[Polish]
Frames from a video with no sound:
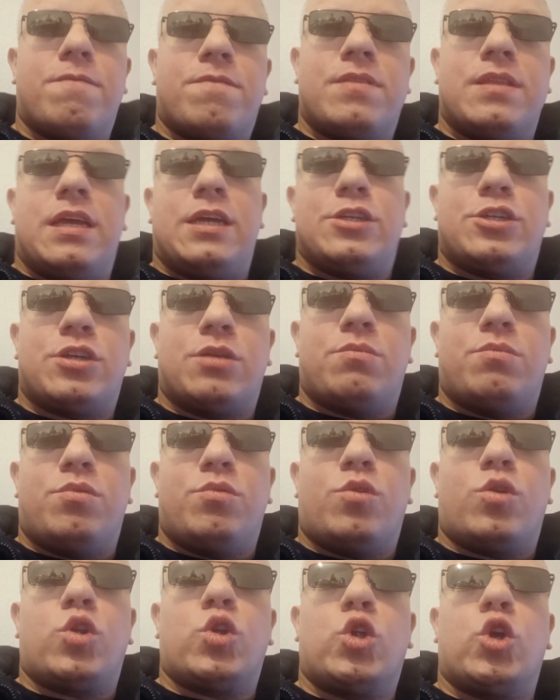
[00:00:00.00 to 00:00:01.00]
wnętrze
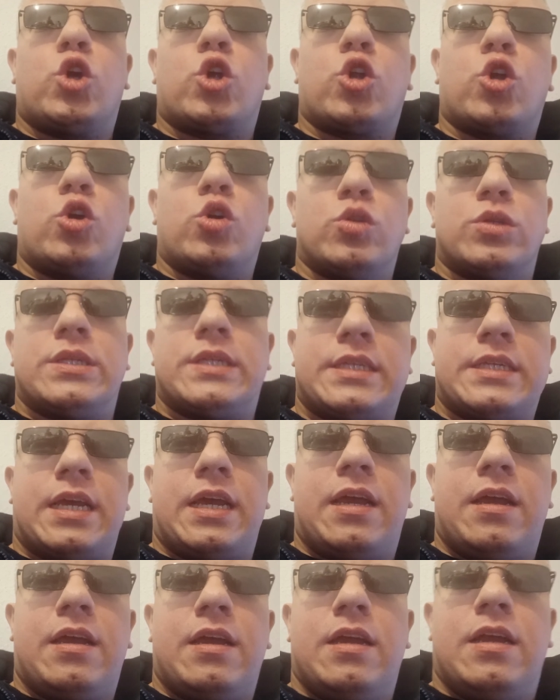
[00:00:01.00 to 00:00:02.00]
było
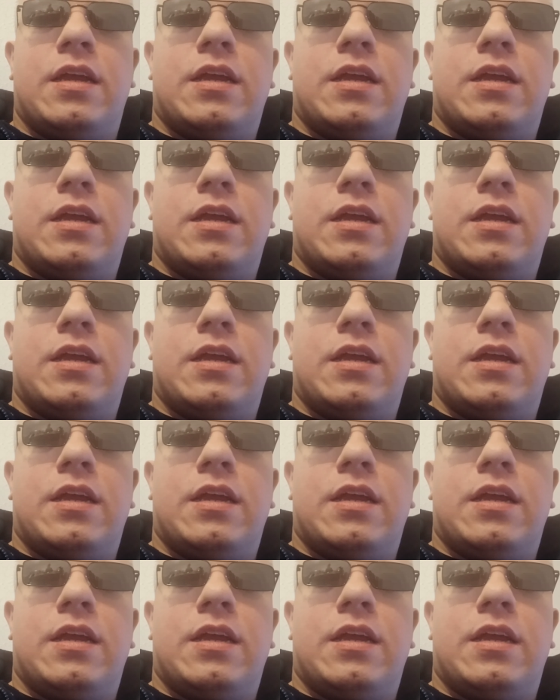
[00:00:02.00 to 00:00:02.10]
gorące,